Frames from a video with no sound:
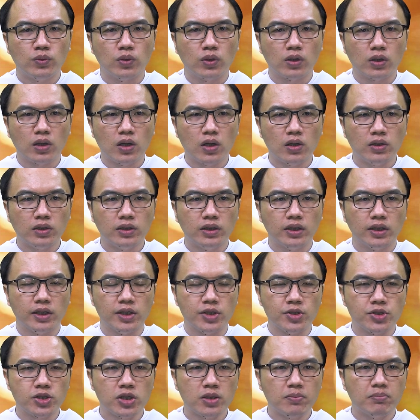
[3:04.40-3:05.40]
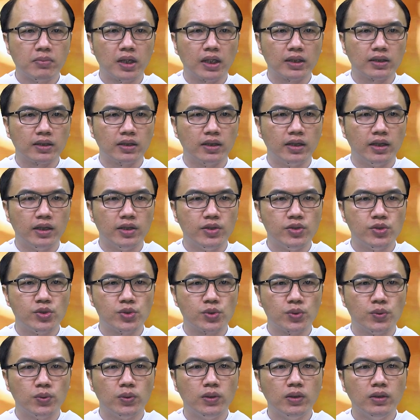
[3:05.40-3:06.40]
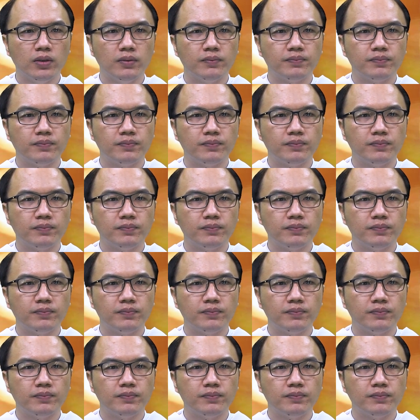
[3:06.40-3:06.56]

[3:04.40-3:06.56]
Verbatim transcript: của con người trước mặt Thiên Chúa.